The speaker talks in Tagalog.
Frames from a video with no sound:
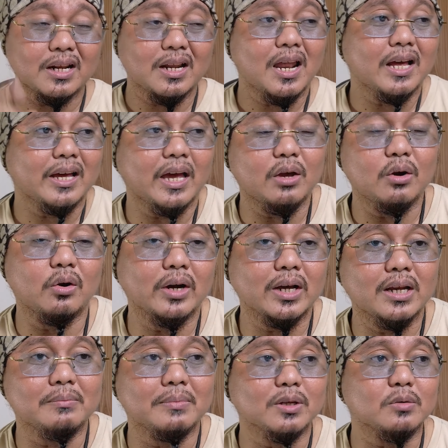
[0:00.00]
ng lalaki ay
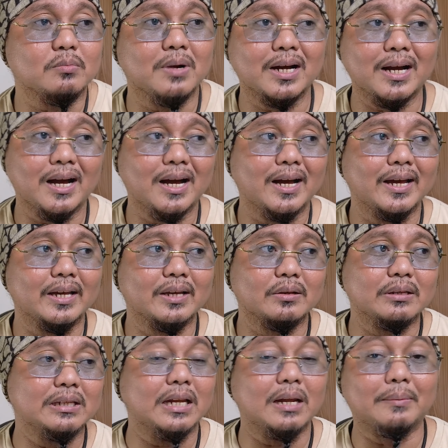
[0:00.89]
okay naman kumbaga
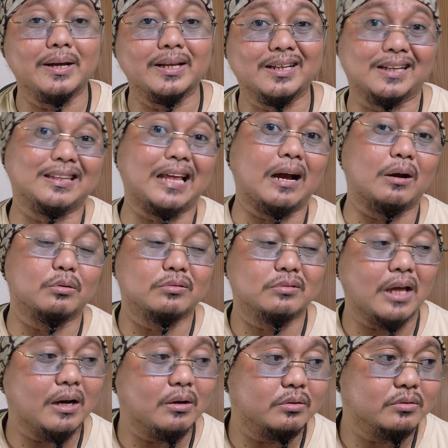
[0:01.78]
hindi naman
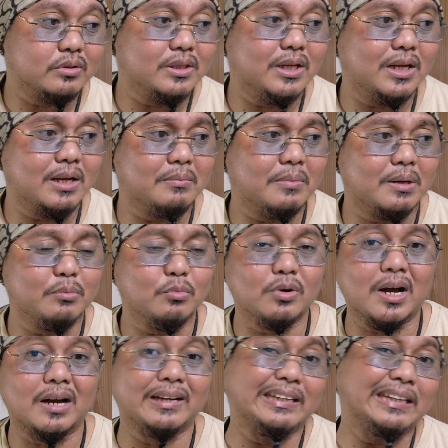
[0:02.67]
katakot-takot hindi naman
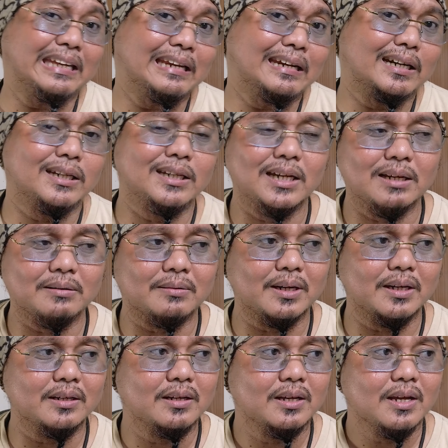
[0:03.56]
mukhang killer hindi
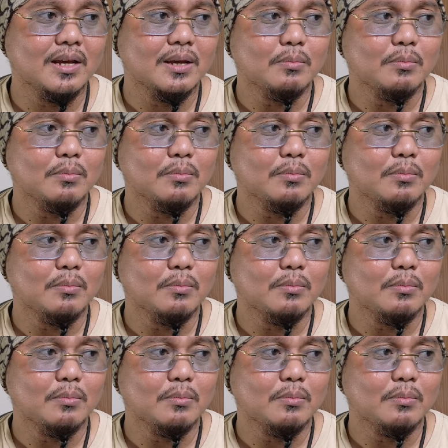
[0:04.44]
naman